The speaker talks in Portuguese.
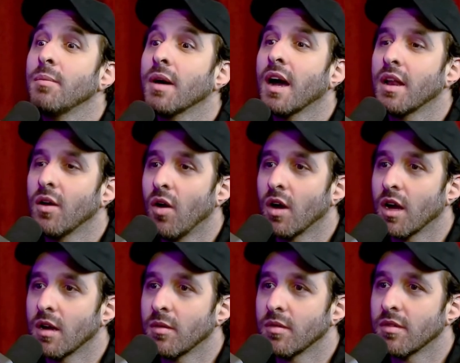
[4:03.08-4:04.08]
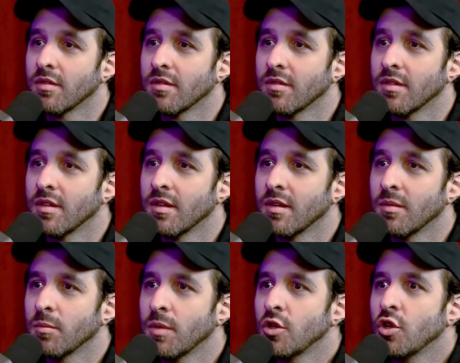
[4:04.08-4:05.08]
eu, carioca. Eu queria pagar esse
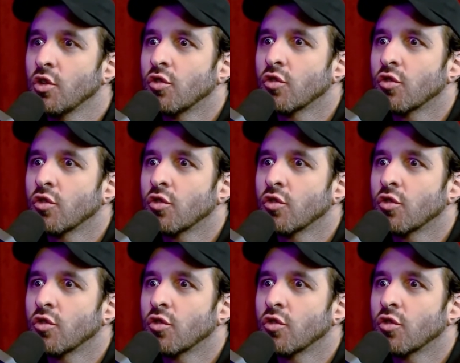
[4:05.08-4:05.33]
mico. Pedir